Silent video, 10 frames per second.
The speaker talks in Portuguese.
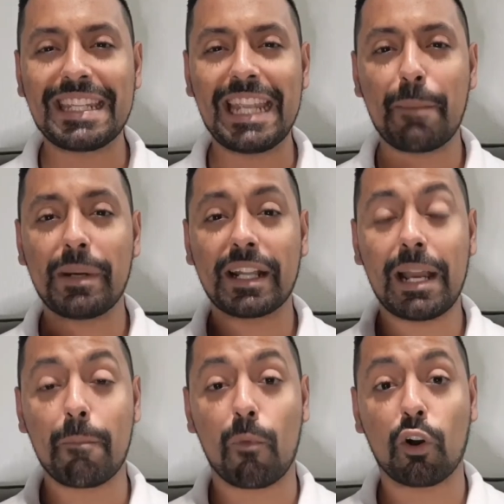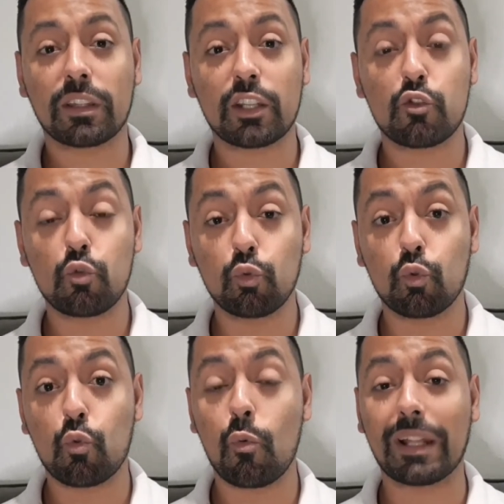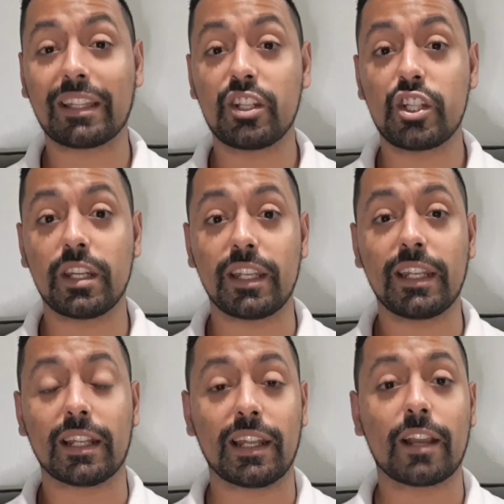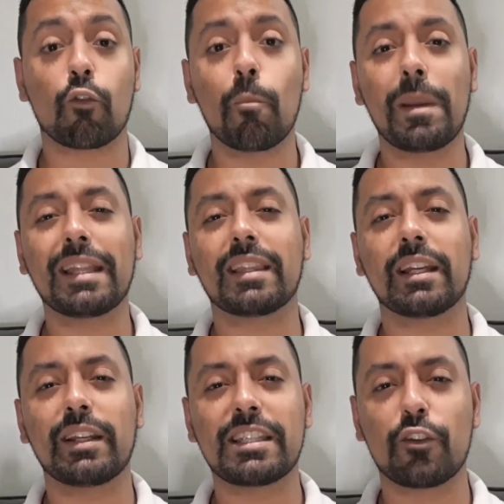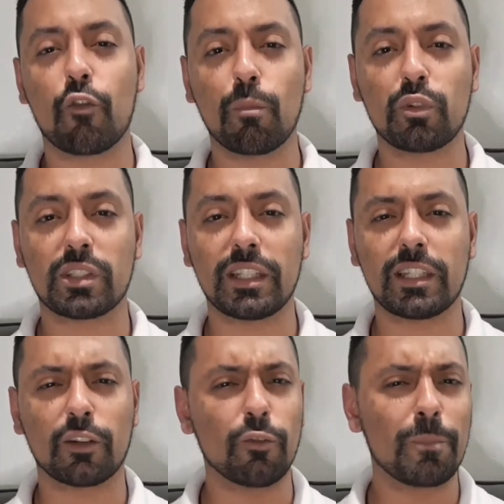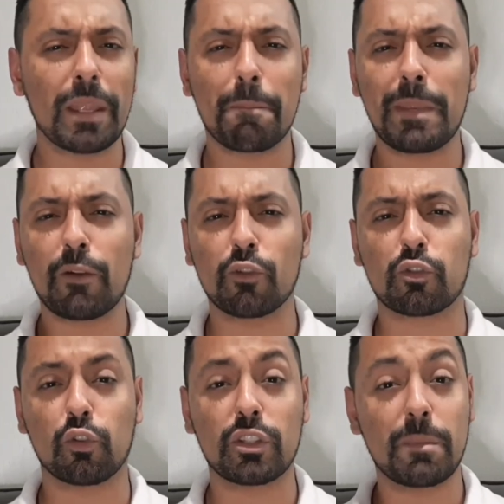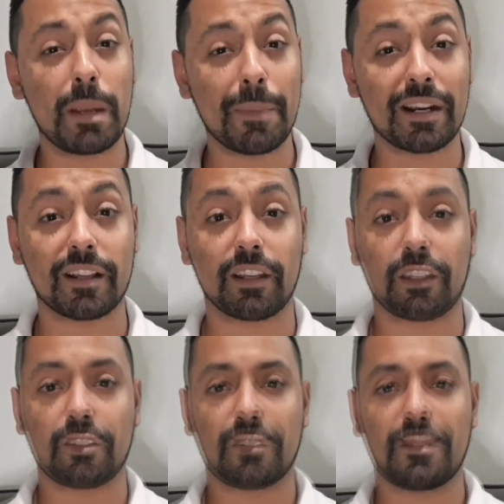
e a bergamota junto com a tangerina, né, completando esse combo cítrico bem gostoso e bem marcante.